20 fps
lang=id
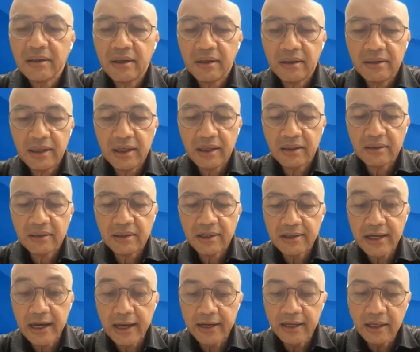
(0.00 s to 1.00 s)
yang
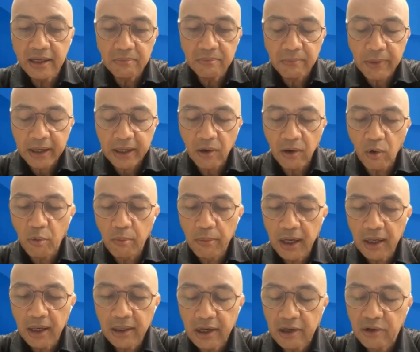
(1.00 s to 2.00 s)
terjadi baik
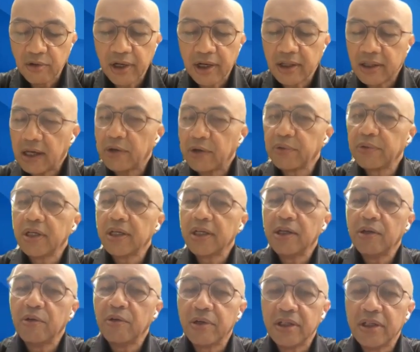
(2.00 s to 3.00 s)
global dan juga ditakuti
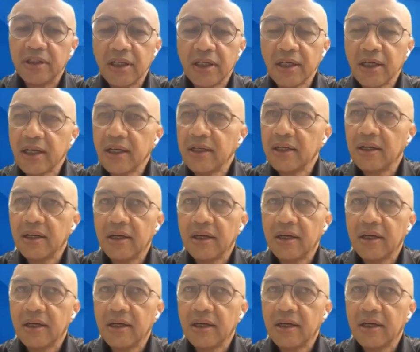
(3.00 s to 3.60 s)
di Indonesia kan